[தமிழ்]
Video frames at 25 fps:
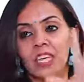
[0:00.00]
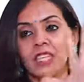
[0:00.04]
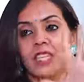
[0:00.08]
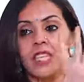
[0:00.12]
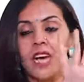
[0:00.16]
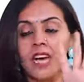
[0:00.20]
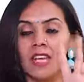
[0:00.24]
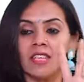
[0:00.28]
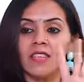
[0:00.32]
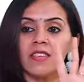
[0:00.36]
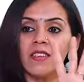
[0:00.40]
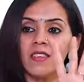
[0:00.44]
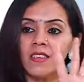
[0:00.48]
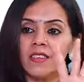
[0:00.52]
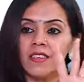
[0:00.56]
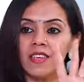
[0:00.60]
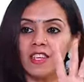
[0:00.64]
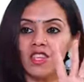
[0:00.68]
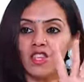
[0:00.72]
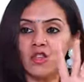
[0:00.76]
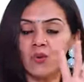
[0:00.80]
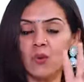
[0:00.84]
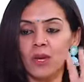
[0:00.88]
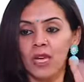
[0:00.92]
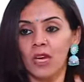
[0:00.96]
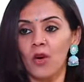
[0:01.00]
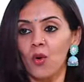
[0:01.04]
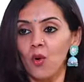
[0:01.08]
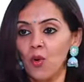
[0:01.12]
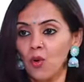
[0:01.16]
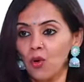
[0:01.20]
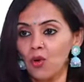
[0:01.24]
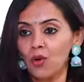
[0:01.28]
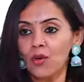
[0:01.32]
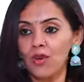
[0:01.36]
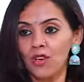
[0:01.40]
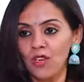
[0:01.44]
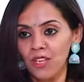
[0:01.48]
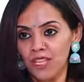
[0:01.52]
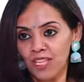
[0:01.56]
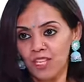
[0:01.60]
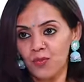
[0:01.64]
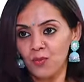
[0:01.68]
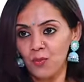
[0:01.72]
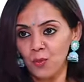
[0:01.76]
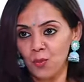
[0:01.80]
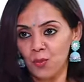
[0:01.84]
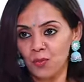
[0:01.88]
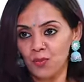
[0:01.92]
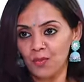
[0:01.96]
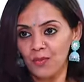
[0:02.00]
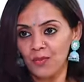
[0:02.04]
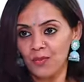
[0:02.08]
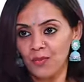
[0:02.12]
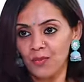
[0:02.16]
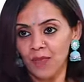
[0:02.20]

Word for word: இந்த அஞ்சு சீட்ஸுமே ஒரு ஒரு டீஸ்பூன்